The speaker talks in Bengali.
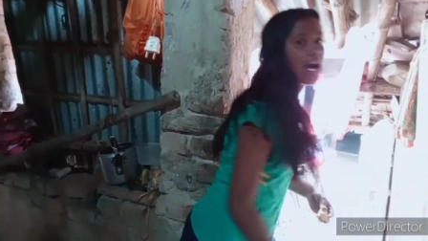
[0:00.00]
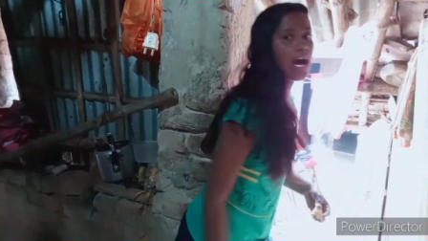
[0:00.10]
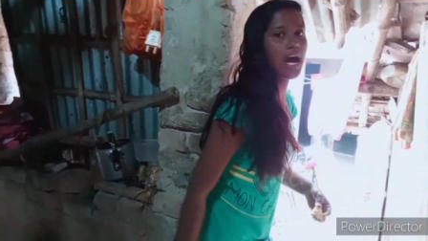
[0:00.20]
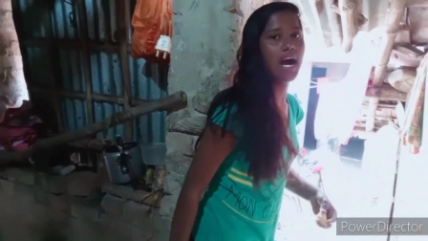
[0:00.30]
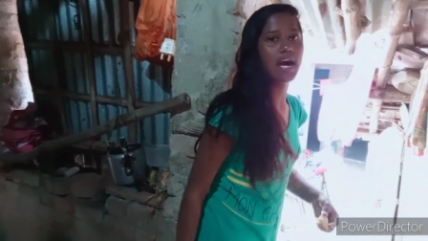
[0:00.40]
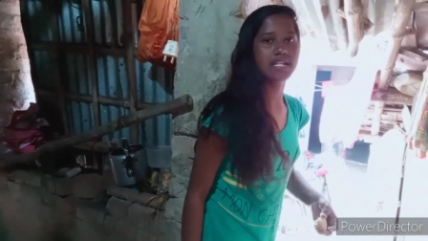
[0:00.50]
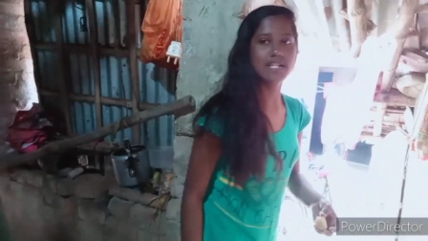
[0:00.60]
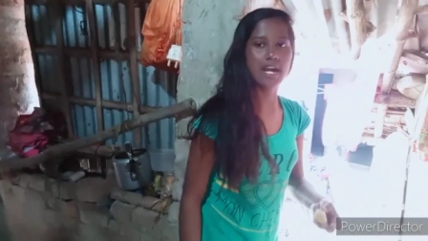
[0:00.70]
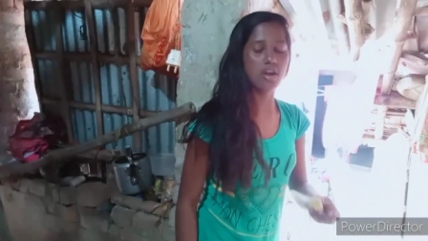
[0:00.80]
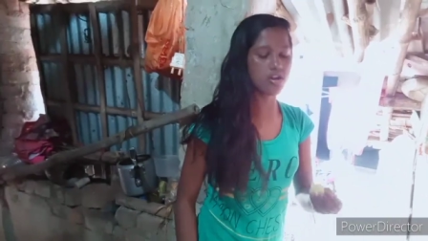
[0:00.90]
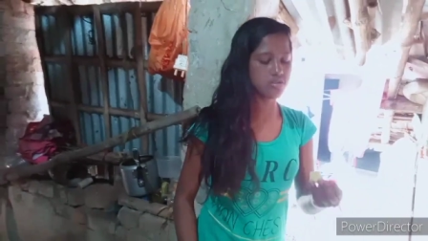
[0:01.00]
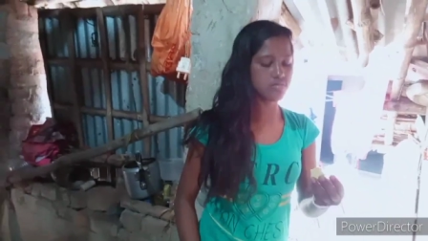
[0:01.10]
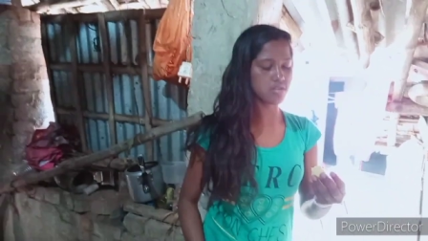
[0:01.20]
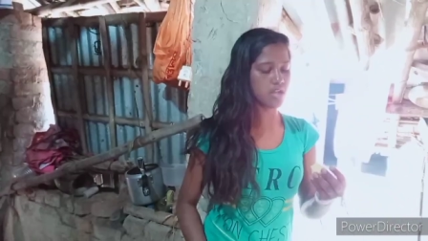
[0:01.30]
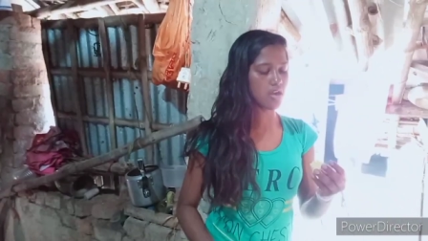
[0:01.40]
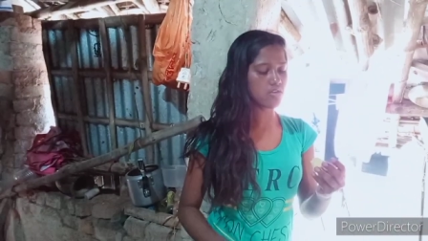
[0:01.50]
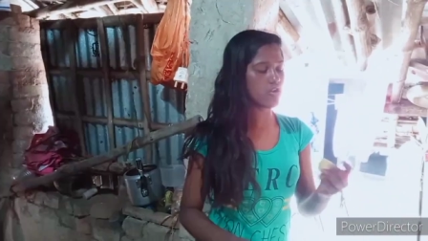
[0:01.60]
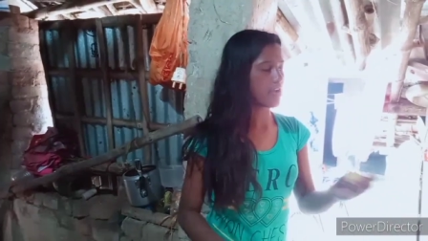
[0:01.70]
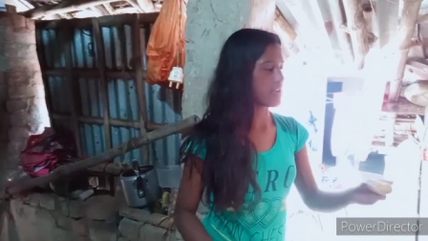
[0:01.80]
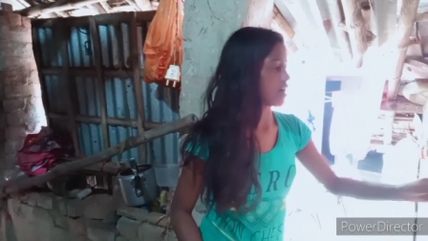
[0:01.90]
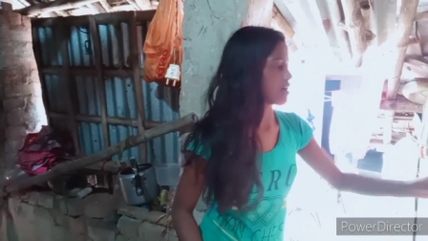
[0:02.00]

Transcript: যখন দেখি ভিউ আসে না তো